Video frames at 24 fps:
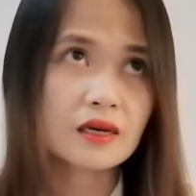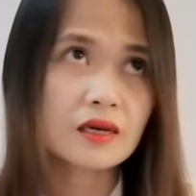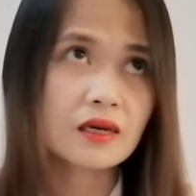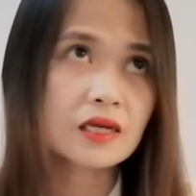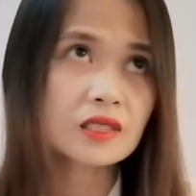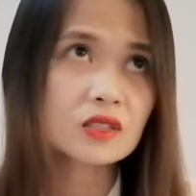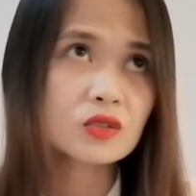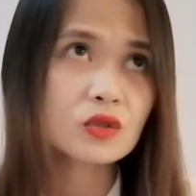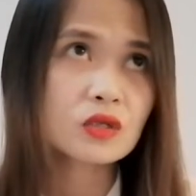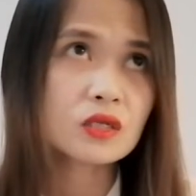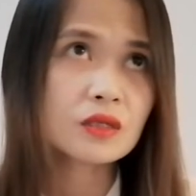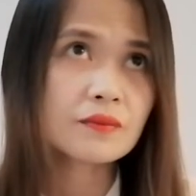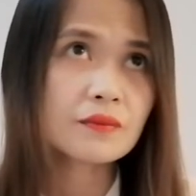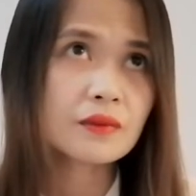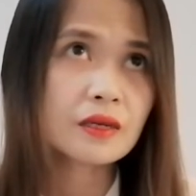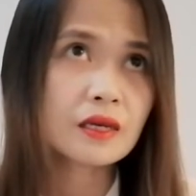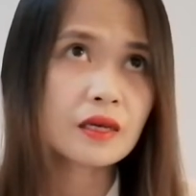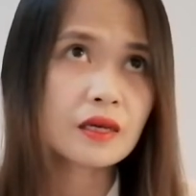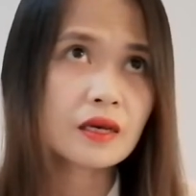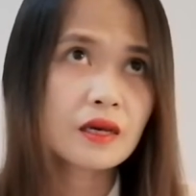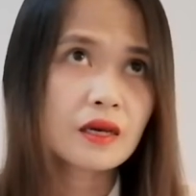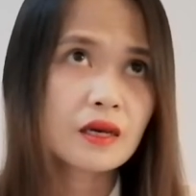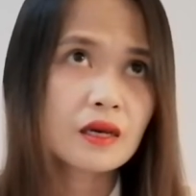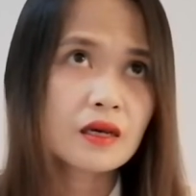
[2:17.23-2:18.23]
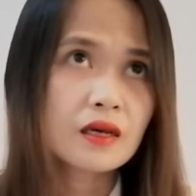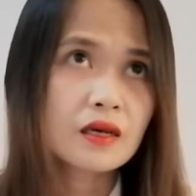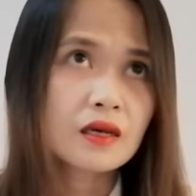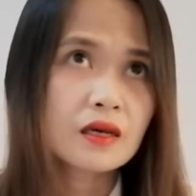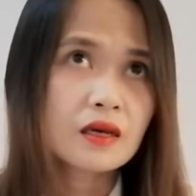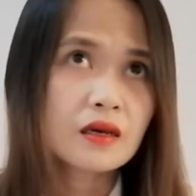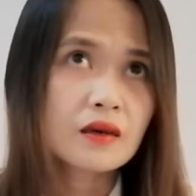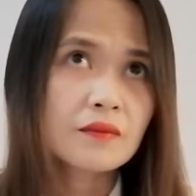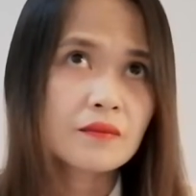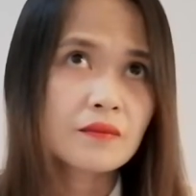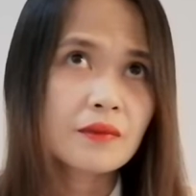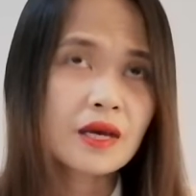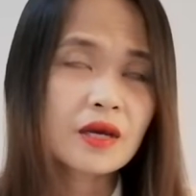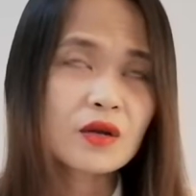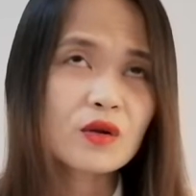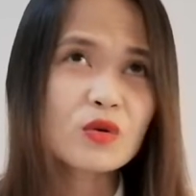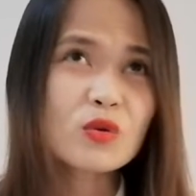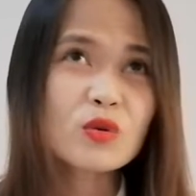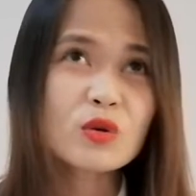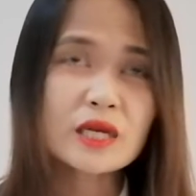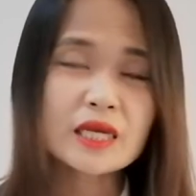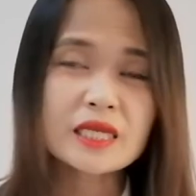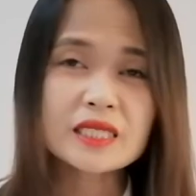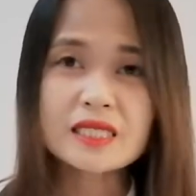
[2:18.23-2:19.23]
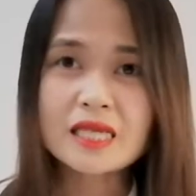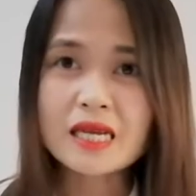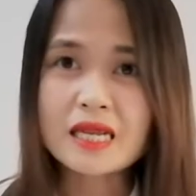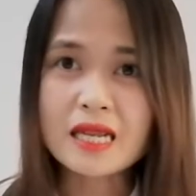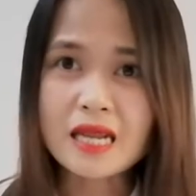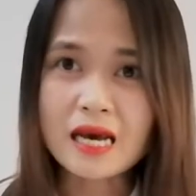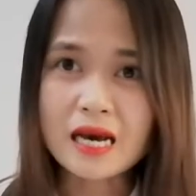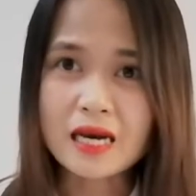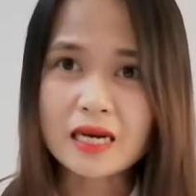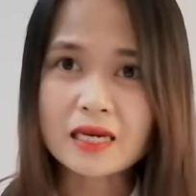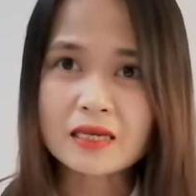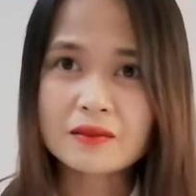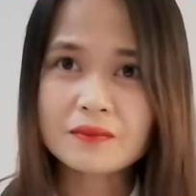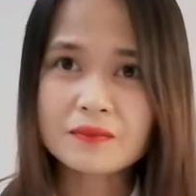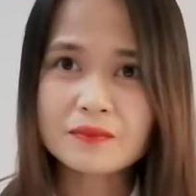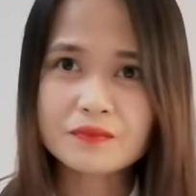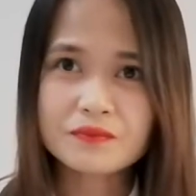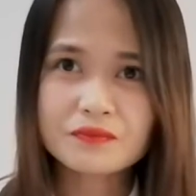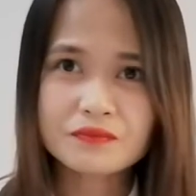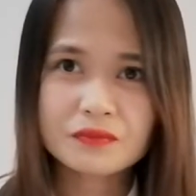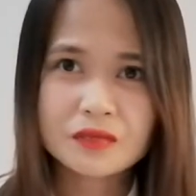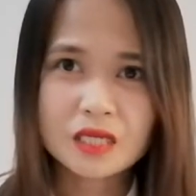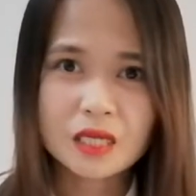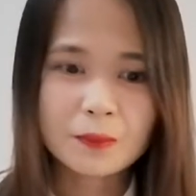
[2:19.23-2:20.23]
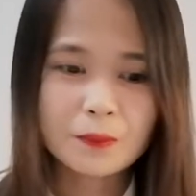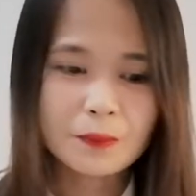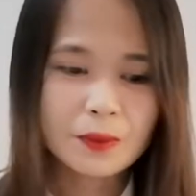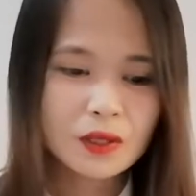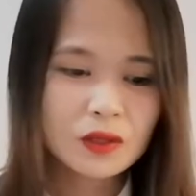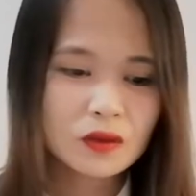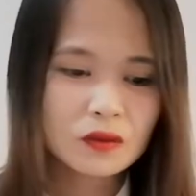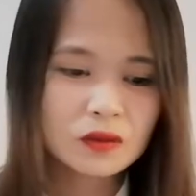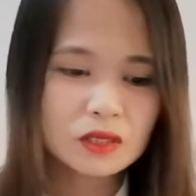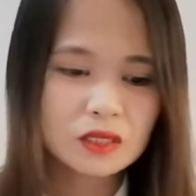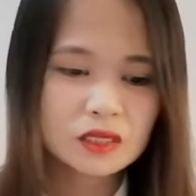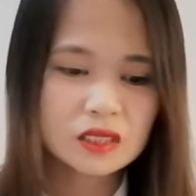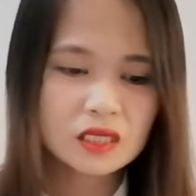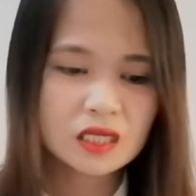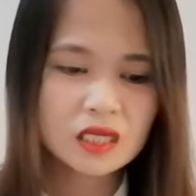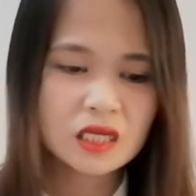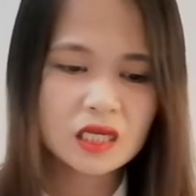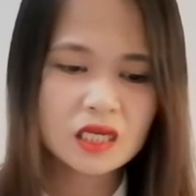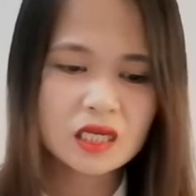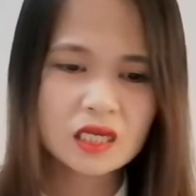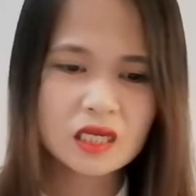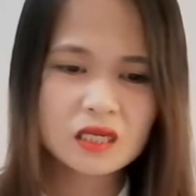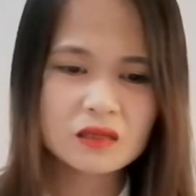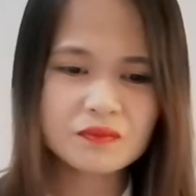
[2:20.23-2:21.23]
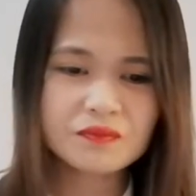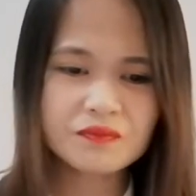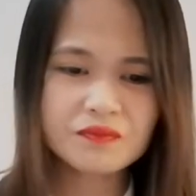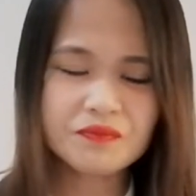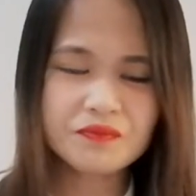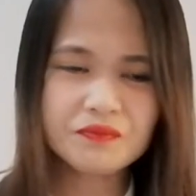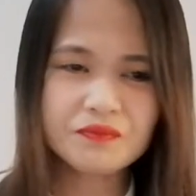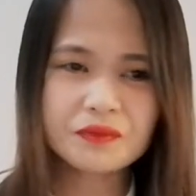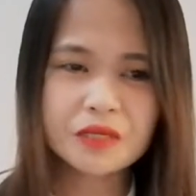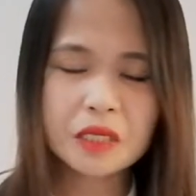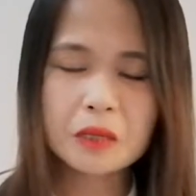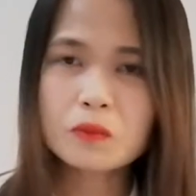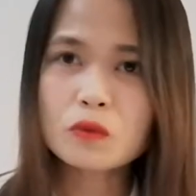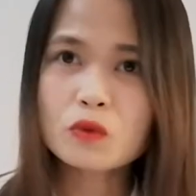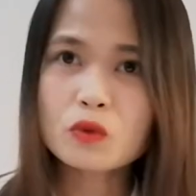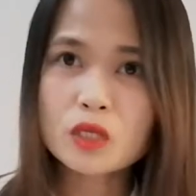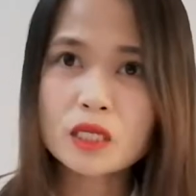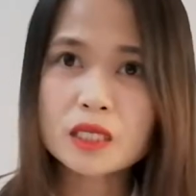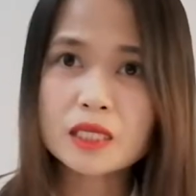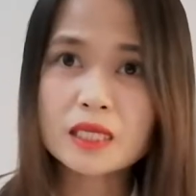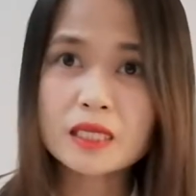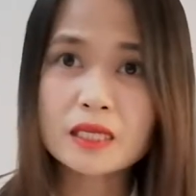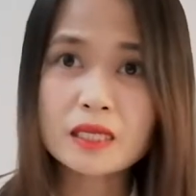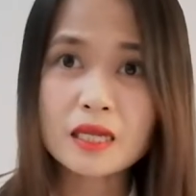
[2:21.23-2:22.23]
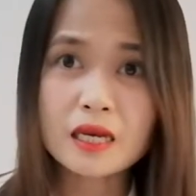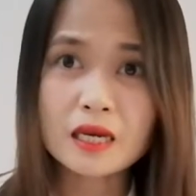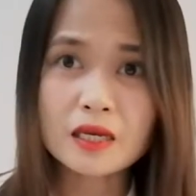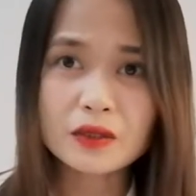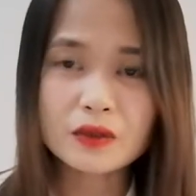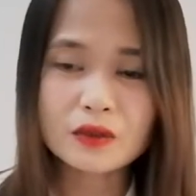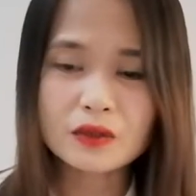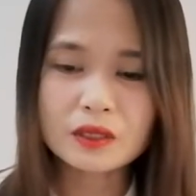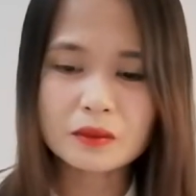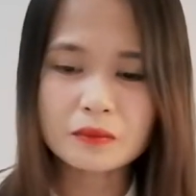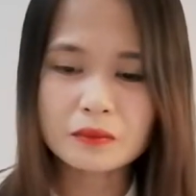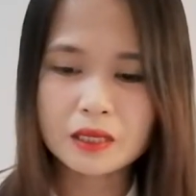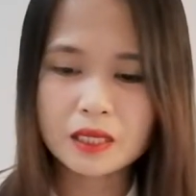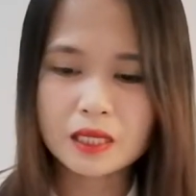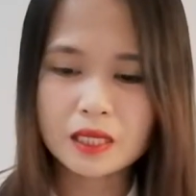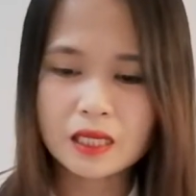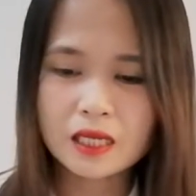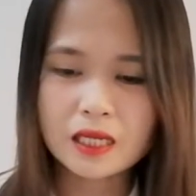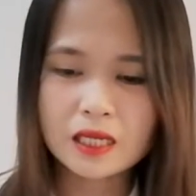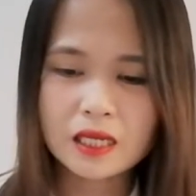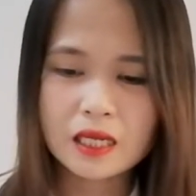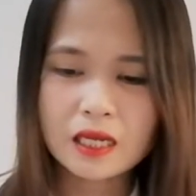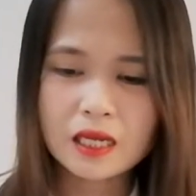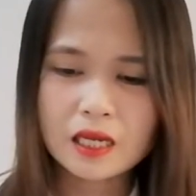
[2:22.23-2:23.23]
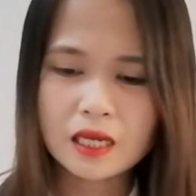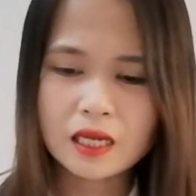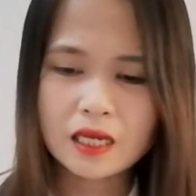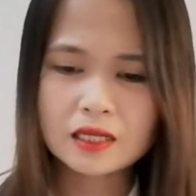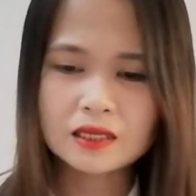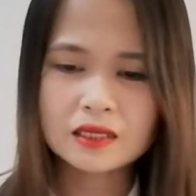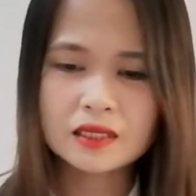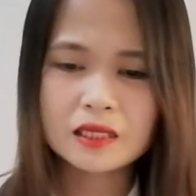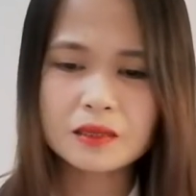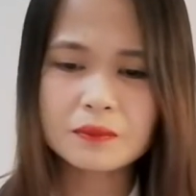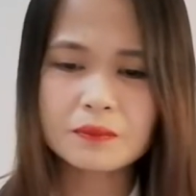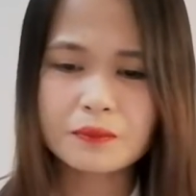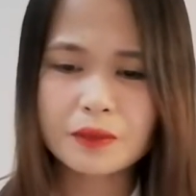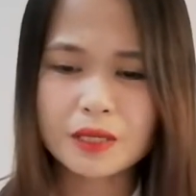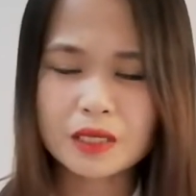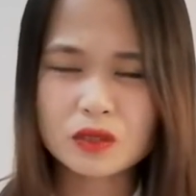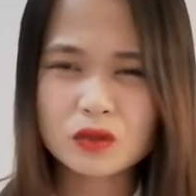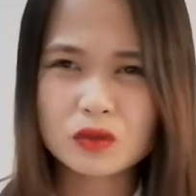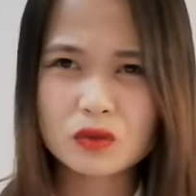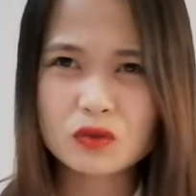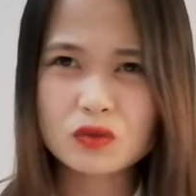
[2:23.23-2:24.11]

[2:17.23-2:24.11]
Actually, may, mayroong isa lang, pero kasi mura din lang yun eh, mga 100 pesos.